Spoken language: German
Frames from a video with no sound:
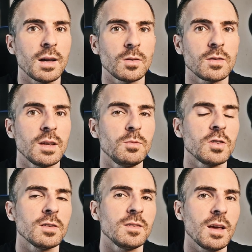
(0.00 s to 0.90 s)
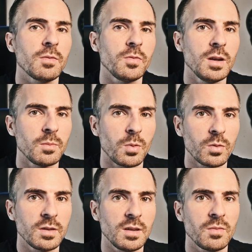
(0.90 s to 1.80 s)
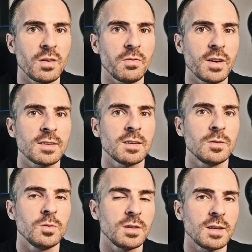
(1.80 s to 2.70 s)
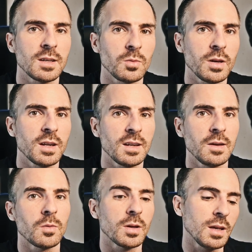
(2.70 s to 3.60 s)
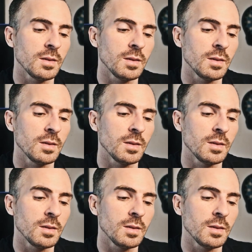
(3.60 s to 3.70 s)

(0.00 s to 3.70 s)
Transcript: Also es gibt schon sehr viele positive Effekte durch die ketogene Ernährung,